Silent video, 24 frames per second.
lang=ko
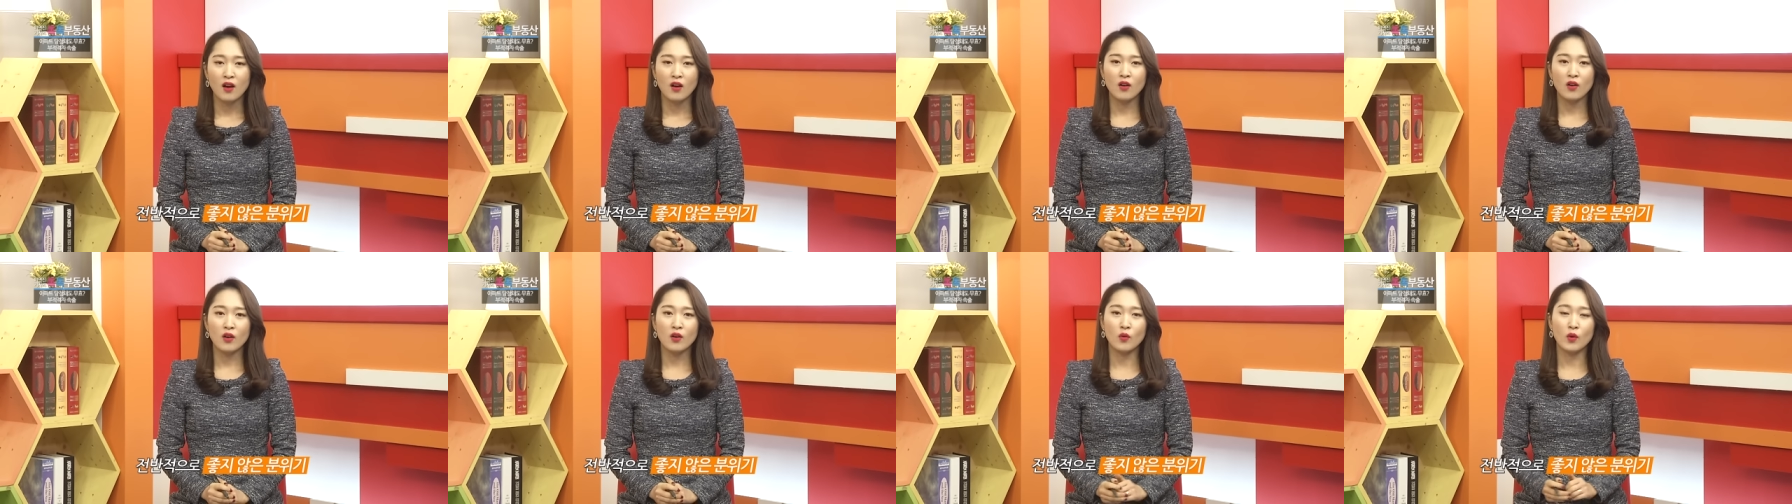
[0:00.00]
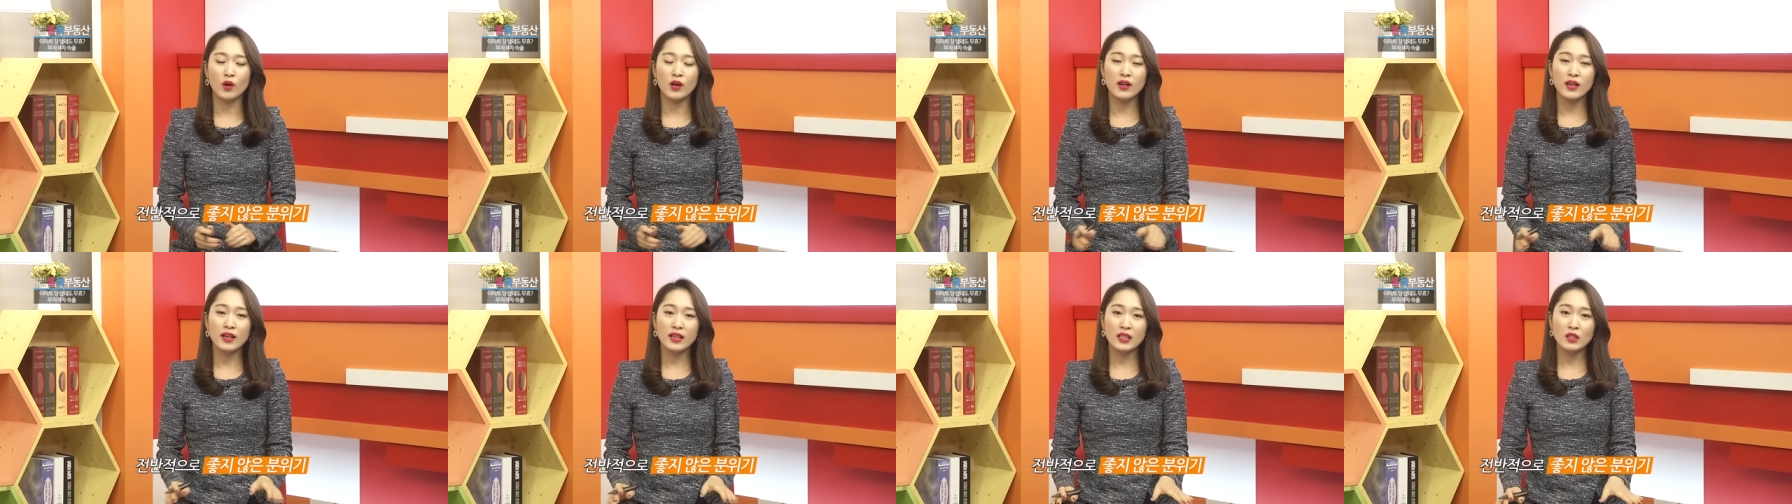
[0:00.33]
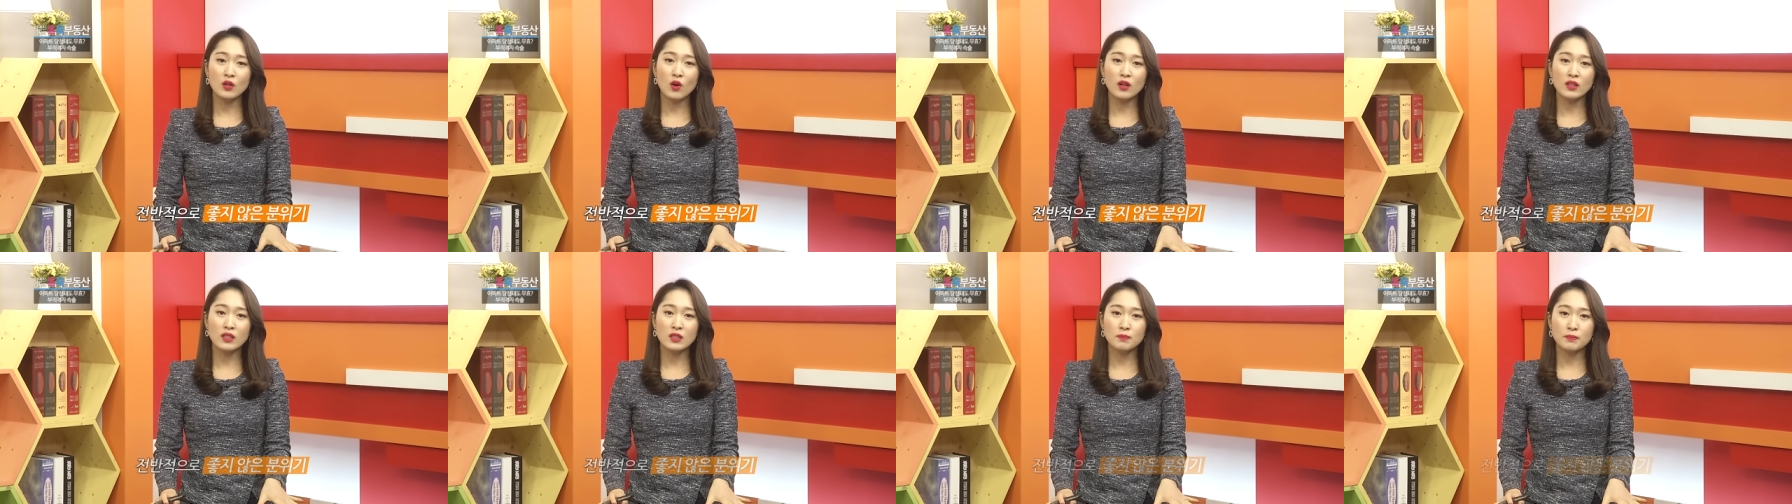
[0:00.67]
어, 원래
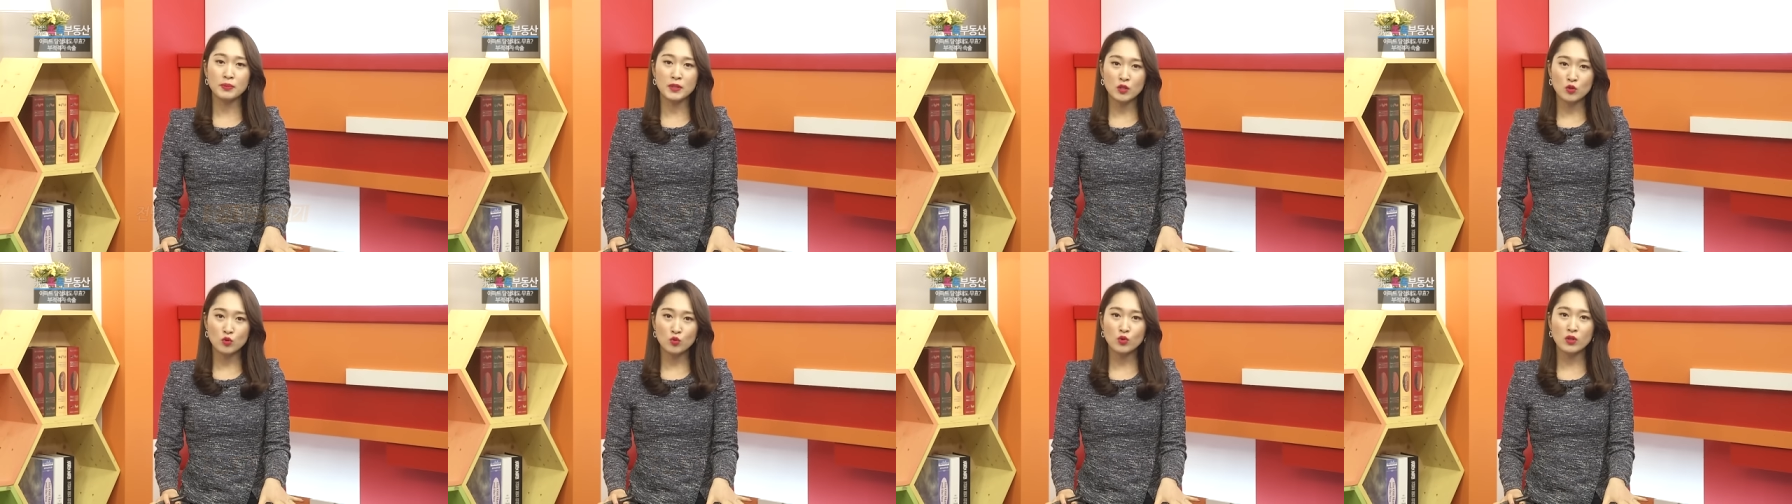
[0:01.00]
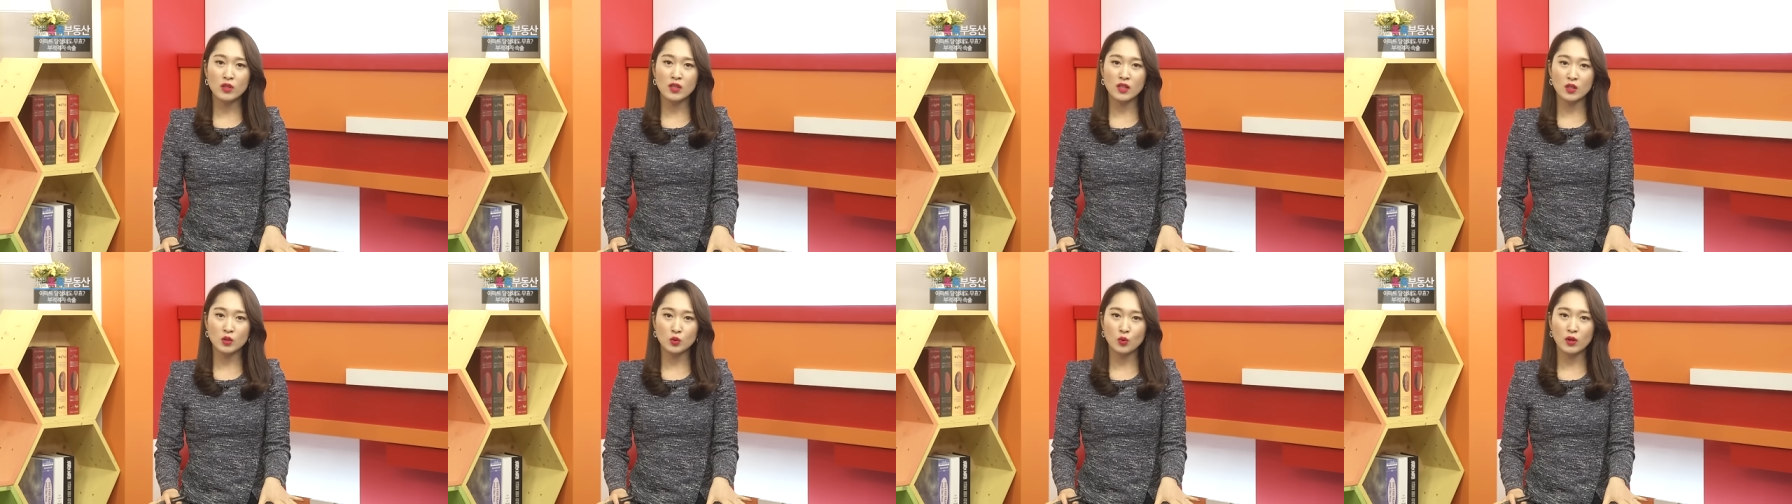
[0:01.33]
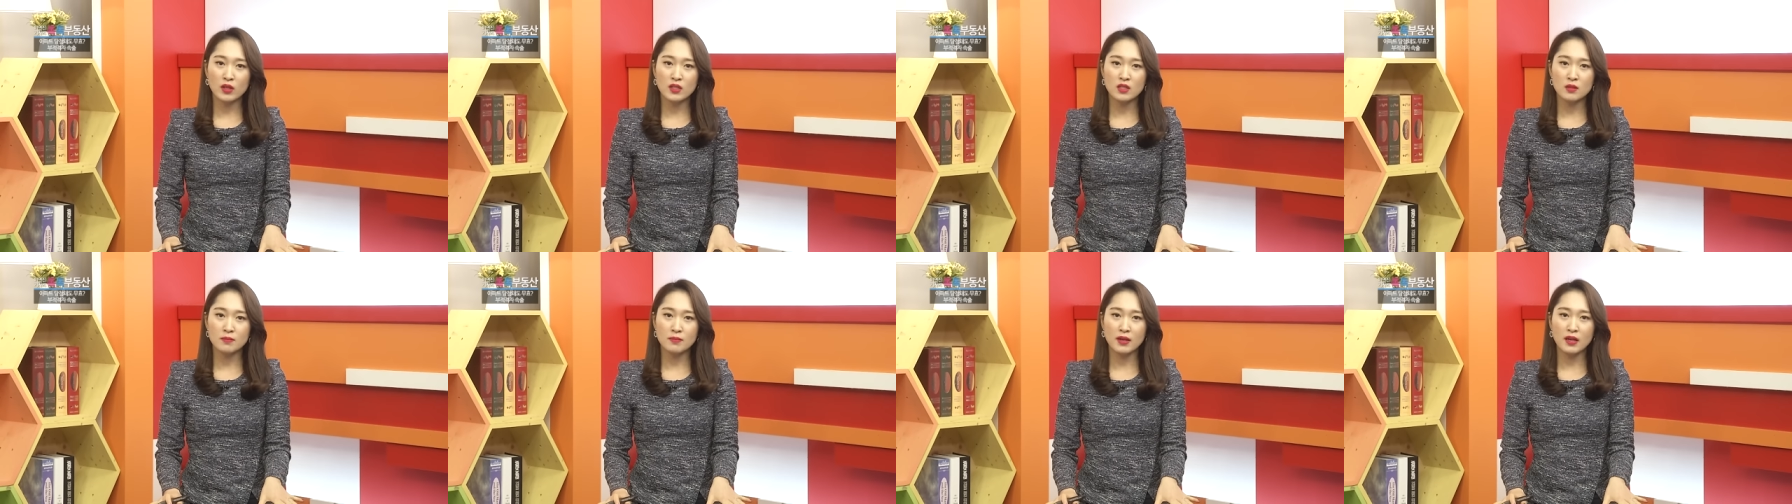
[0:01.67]
1월은
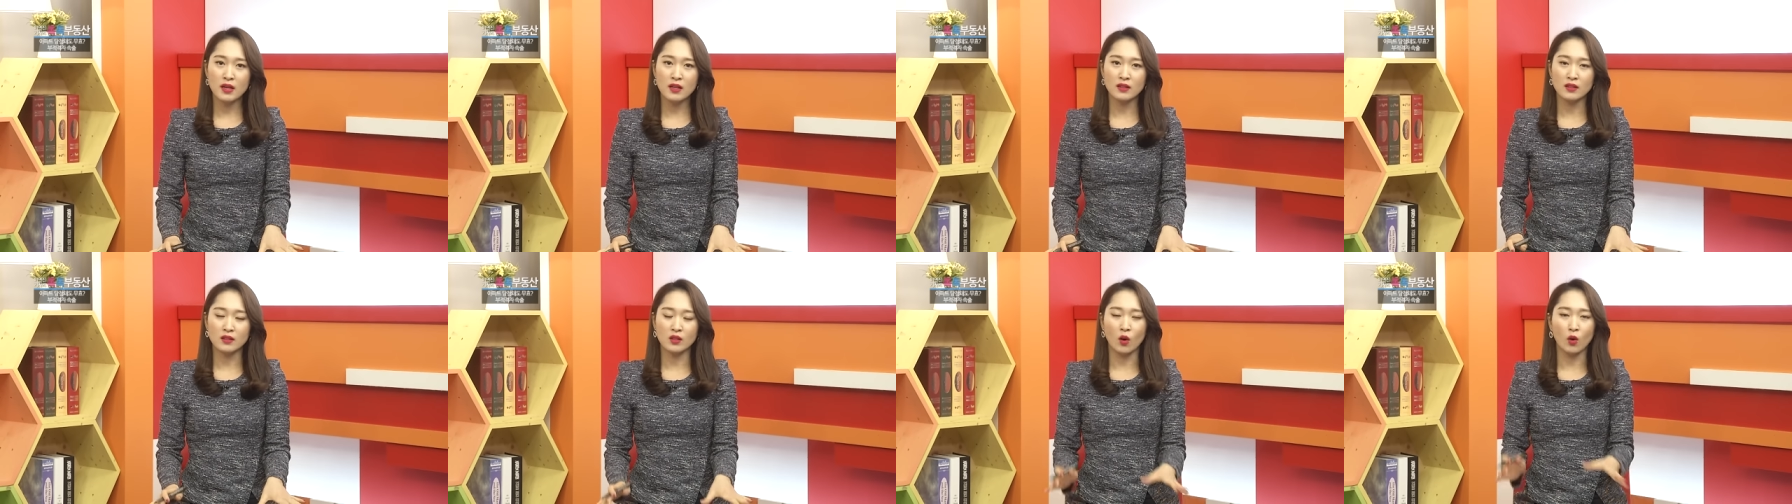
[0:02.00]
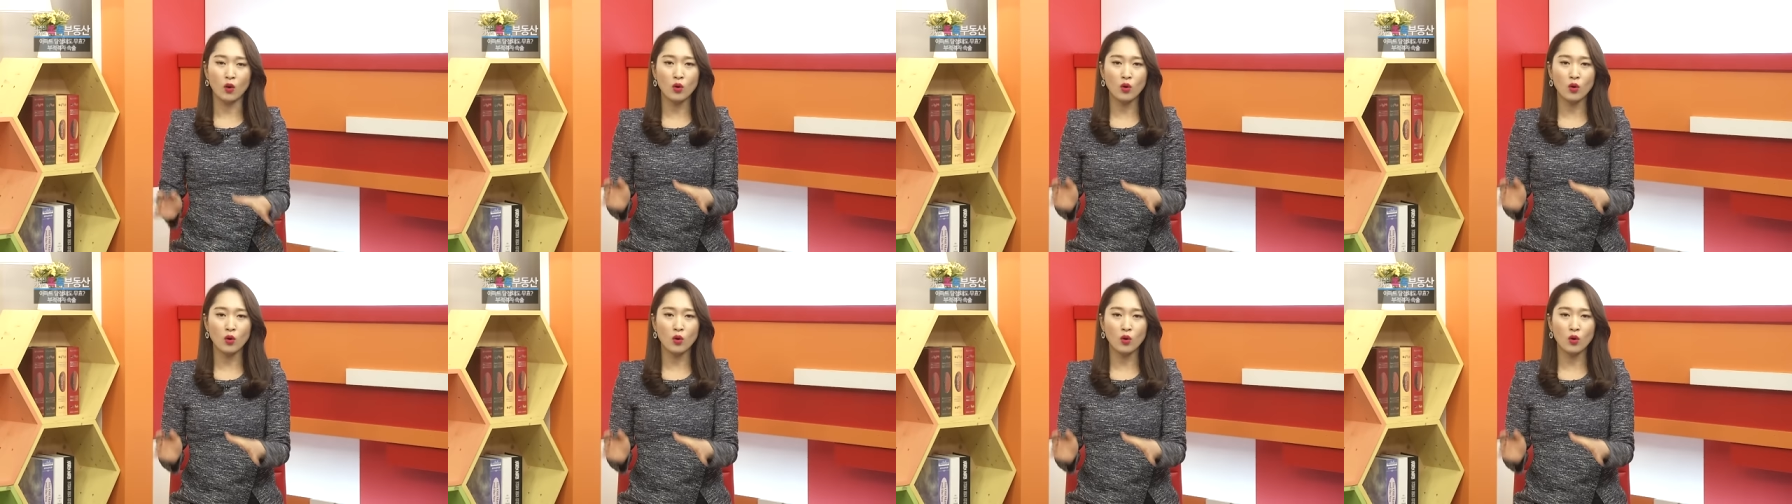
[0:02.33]
비수기이기도 하지만